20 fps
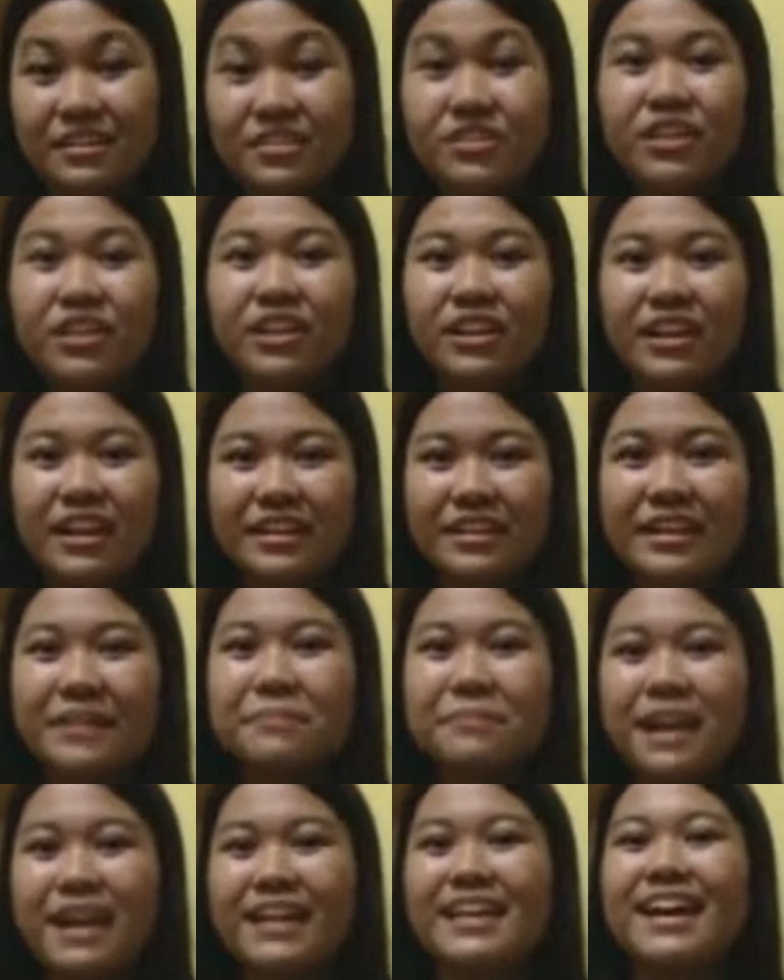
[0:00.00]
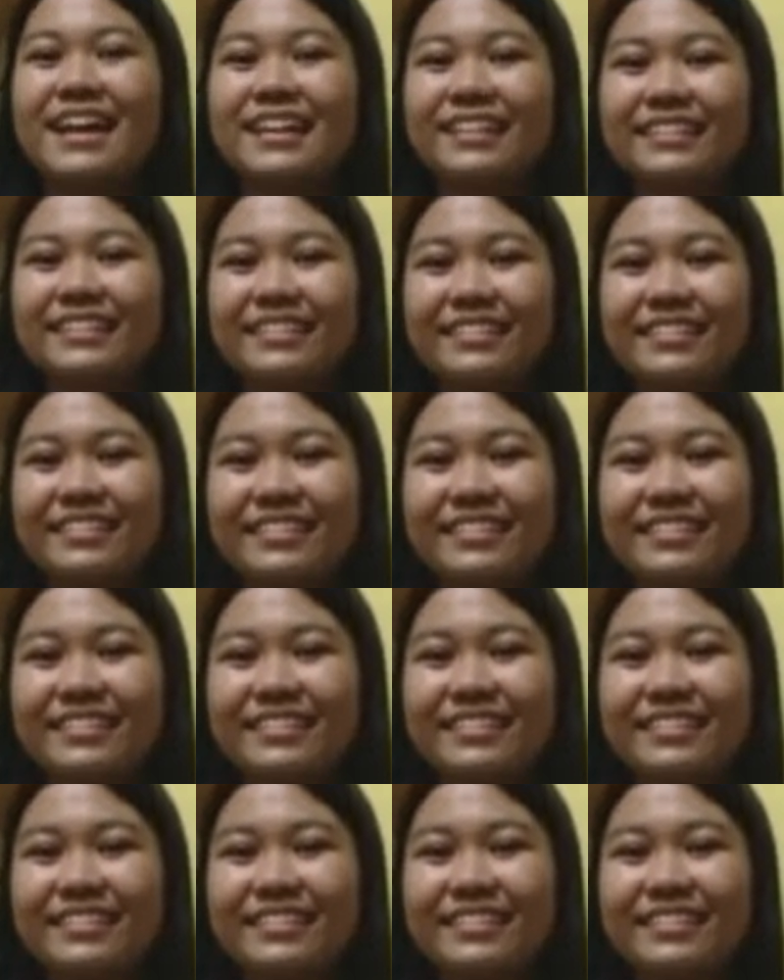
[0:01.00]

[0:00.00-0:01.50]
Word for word: Scholar ng bayan.